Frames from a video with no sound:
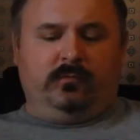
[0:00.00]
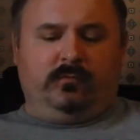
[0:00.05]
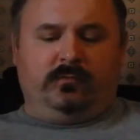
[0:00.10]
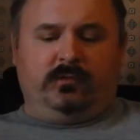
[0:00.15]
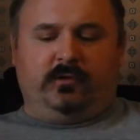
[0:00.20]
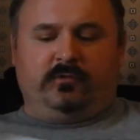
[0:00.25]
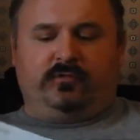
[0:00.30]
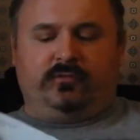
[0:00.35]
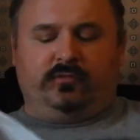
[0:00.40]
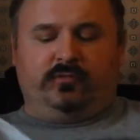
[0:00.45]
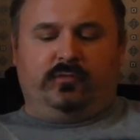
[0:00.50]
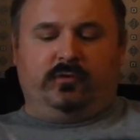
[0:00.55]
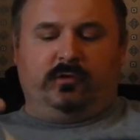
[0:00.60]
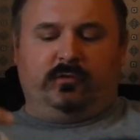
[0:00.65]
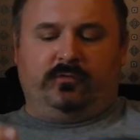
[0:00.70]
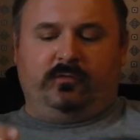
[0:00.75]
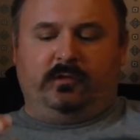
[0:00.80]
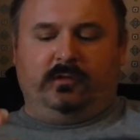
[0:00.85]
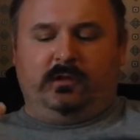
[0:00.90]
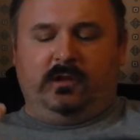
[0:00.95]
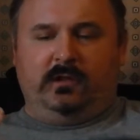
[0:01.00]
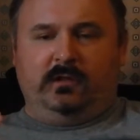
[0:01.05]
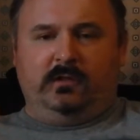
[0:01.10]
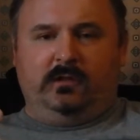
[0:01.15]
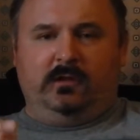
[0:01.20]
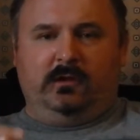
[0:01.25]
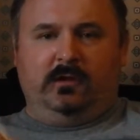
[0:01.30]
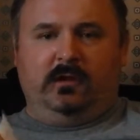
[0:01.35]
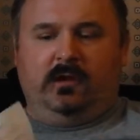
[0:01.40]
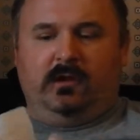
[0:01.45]
вношу сюда свои
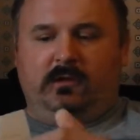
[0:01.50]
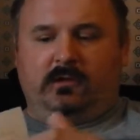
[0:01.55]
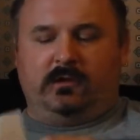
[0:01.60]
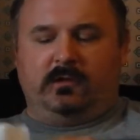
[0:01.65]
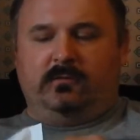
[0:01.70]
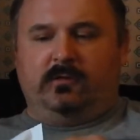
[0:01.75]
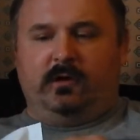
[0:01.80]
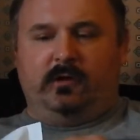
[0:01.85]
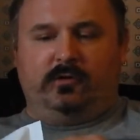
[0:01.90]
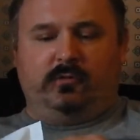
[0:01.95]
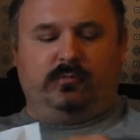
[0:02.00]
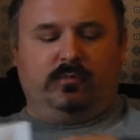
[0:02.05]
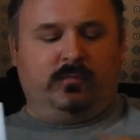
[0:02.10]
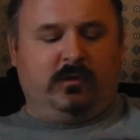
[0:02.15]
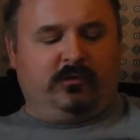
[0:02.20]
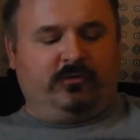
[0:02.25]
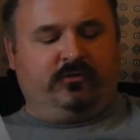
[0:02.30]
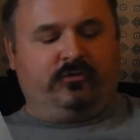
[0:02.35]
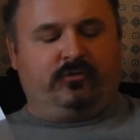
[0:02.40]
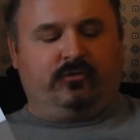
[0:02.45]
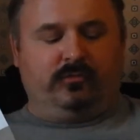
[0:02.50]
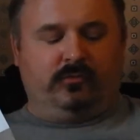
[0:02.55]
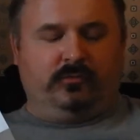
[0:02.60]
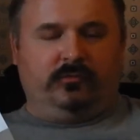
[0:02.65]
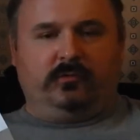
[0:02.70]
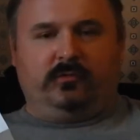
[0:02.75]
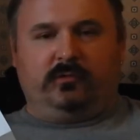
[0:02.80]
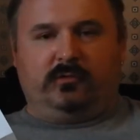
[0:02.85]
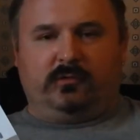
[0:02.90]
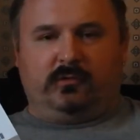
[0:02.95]
данные, отрываю эту бумажечку,